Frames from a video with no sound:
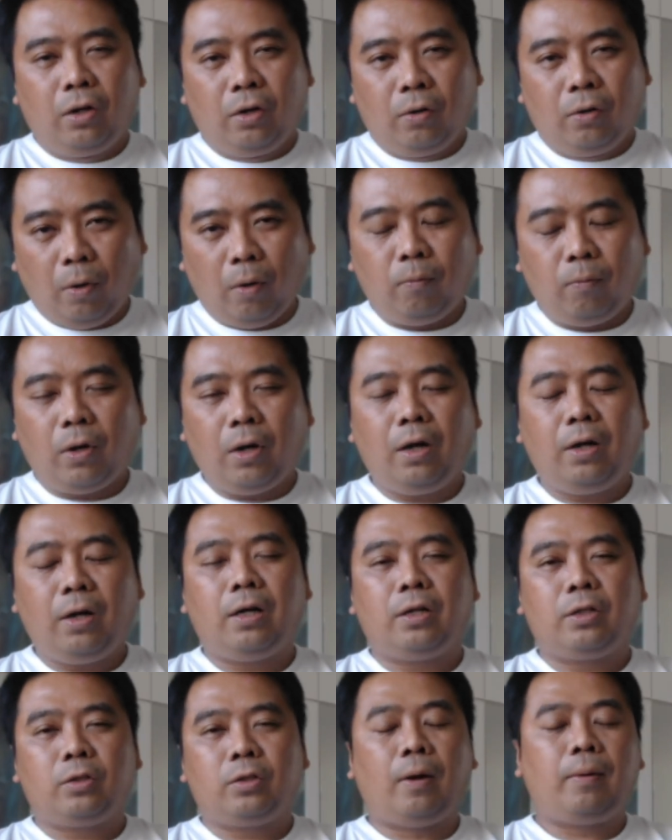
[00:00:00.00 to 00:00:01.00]
ผมก็
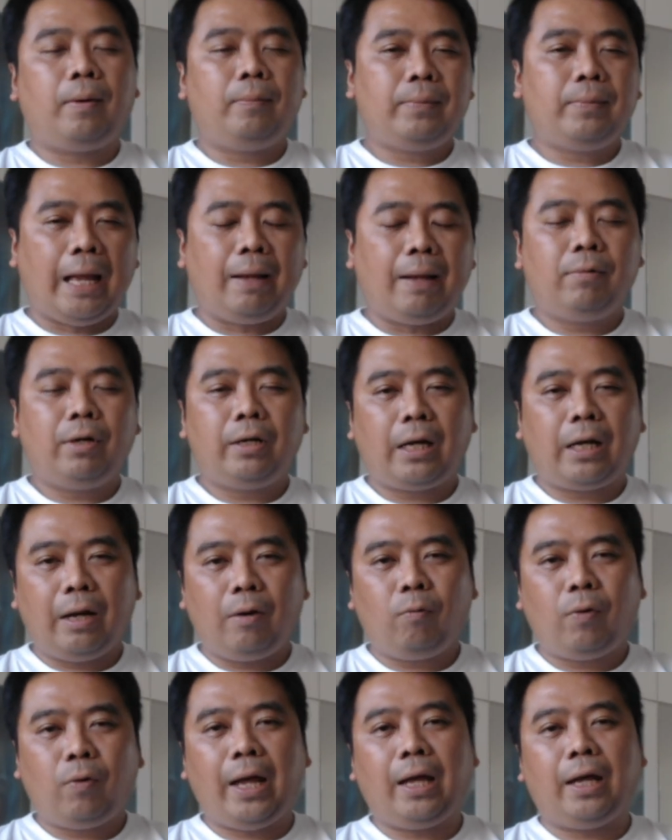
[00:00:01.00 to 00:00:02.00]
ตอบคาถามแล้วนะครับ
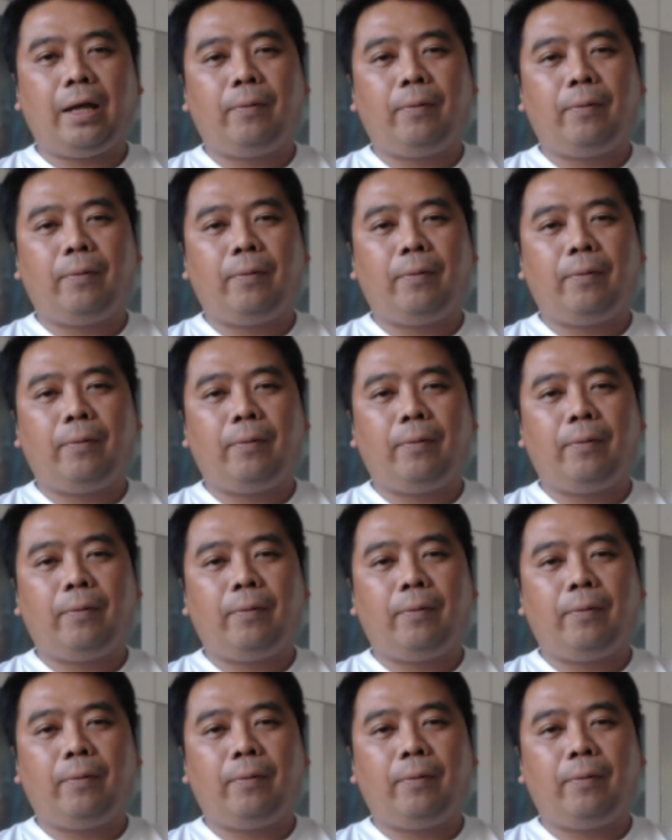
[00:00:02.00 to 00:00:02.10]
ว่า